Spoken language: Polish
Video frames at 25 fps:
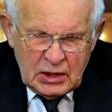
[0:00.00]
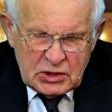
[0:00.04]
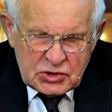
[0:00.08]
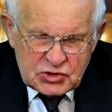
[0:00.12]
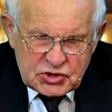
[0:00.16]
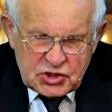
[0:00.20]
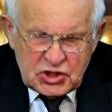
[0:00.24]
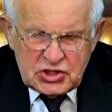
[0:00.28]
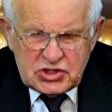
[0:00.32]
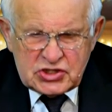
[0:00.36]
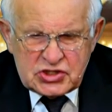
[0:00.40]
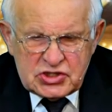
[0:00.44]

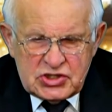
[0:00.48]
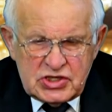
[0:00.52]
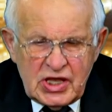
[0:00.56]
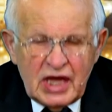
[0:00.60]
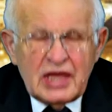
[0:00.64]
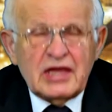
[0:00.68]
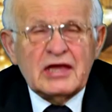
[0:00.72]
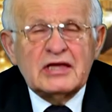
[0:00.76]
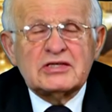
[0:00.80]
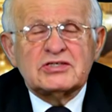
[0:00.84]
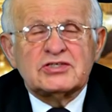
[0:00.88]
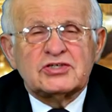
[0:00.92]
Czyż
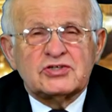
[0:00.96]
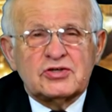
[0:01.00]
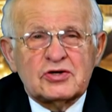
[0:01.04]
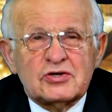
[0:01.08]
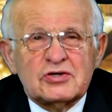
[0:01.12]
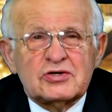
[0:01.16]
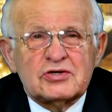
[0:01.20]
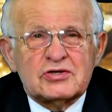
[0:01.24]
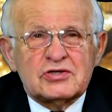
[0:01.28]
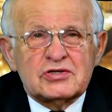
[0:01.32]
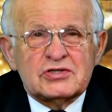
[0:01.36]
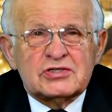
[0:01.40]
nie jest
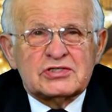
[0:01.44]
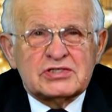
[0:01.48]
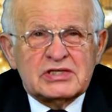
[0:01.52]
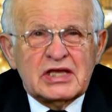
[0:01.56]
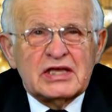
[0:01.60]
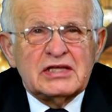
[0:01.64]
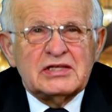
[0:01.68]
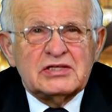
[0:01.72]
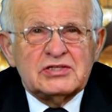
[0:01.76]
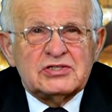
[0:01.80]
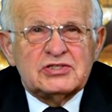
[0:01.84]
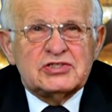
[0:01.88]
to
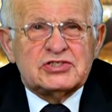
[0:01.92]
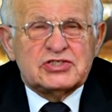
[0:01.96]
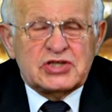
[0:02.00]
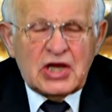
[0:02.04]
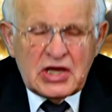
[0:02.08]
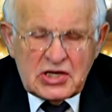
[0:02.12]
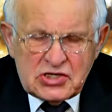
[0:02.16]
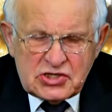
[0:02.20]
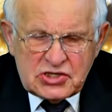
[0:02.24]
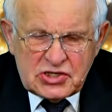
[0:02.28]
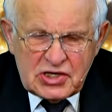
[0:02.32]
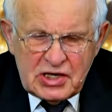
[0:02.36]
syn
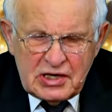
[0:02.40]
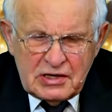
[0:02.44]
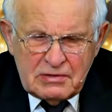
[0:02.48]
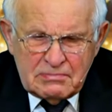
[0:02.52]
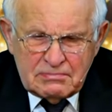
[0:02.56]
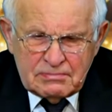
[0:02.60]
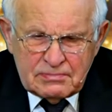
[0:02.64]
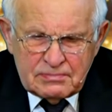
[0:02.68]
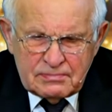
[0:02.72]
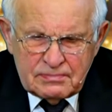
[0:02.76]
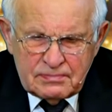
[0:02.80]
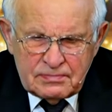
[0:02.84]
cieśli?